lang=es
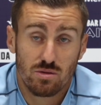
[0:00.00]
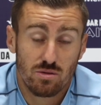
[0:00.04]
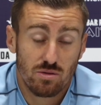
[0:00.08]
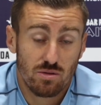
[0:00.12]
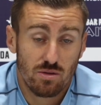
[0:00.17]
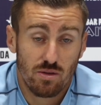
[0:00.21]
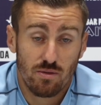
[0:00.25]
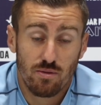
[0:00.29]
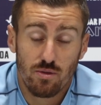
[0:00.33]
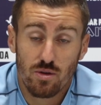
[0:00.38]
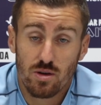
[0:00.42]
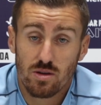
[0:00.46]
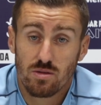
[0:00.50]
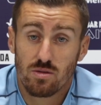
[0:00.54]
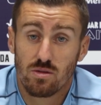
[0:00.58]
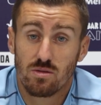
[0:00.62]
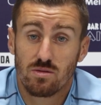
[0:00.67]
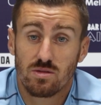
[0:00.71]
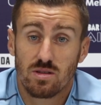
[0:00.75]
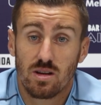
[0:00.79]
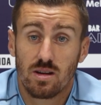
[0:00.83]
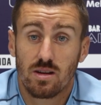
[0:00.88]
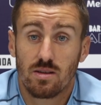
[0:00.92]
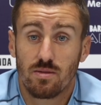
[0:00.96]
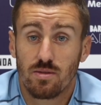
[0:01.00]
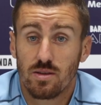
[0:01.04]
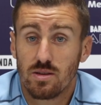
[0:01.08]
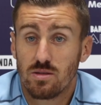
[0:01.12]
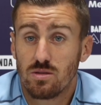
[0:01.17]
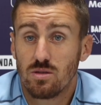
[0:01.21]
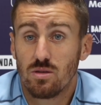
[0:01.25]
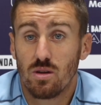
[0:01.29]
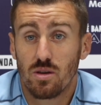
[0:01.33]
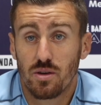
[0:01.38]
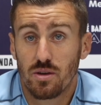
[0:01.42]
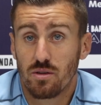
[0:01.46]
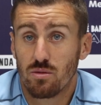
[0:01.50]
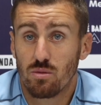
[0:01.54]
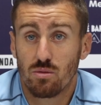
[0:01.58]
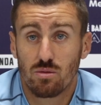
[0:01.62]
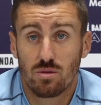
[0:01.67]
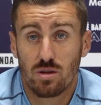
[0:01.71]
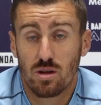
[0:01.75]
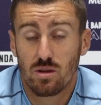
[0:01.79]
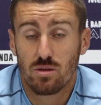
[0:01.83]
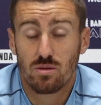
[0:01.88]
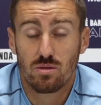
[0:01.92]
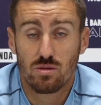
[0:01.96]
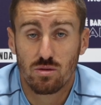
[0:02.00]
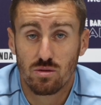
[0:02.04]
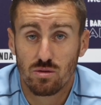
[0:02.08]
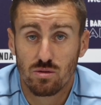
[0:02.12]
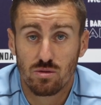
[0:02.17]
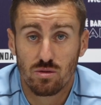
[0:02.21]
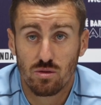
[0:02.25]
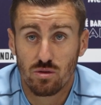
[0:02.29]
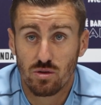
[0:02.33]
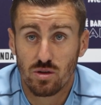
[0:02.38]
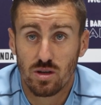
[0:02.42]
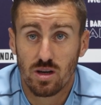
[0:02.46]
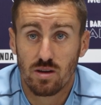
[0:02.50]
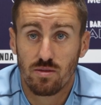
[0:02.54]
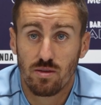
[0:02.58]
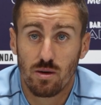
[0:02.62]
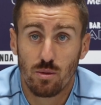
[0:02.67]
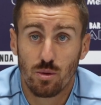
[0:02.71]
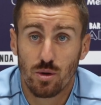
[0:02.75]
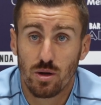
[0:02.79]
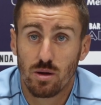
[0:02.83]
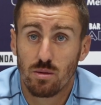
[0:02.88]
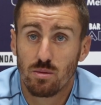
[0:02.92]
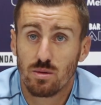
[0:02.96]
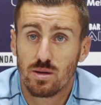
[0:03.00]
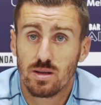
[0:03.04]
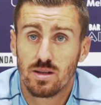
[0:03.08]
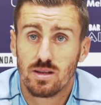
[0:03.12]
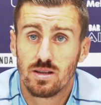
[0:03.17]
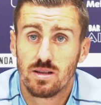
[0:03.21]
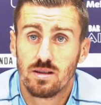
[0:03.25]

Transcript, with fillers: con esfuerzo, con sacrificio, el resultado nos llega favorable.